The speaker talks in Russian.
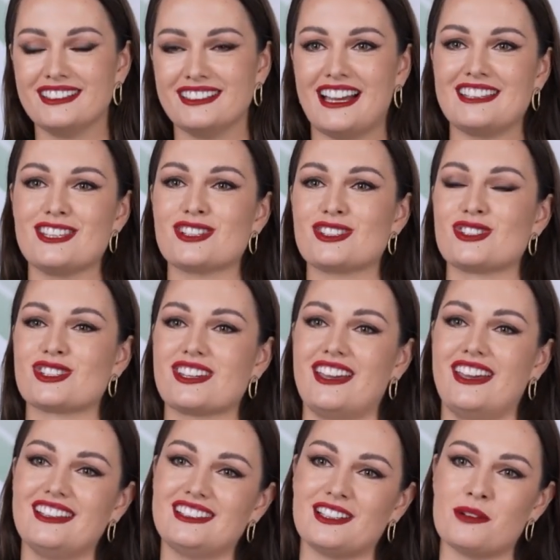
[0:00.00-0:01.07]
и, конечно же,
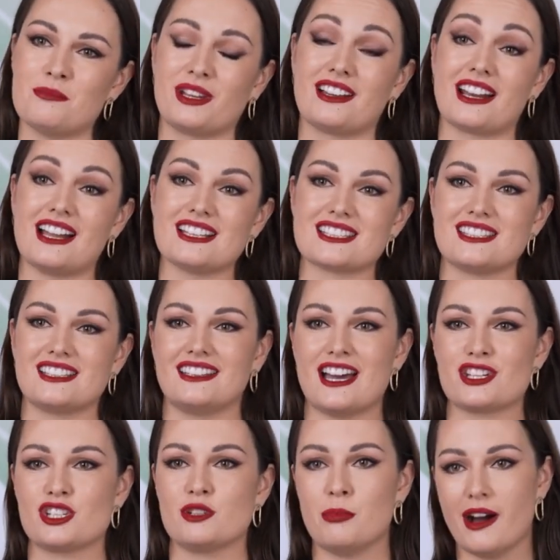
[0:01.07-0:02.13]
это прекрасные
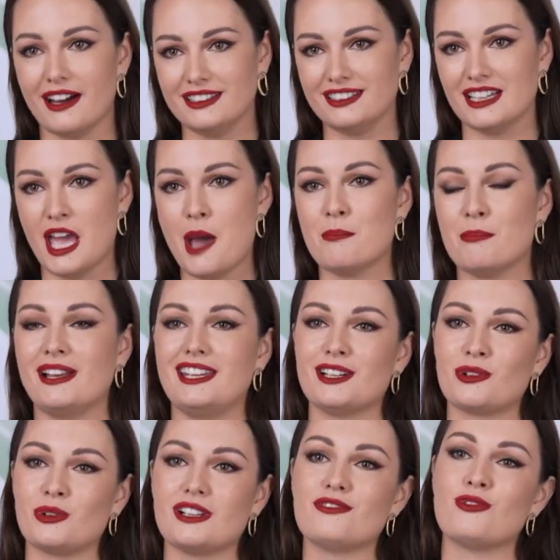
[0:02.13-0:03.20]
наши БАДы,
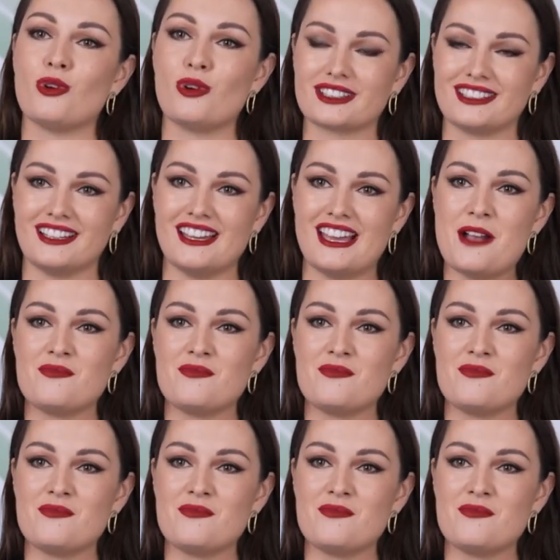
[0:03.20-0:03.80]
молекула форте.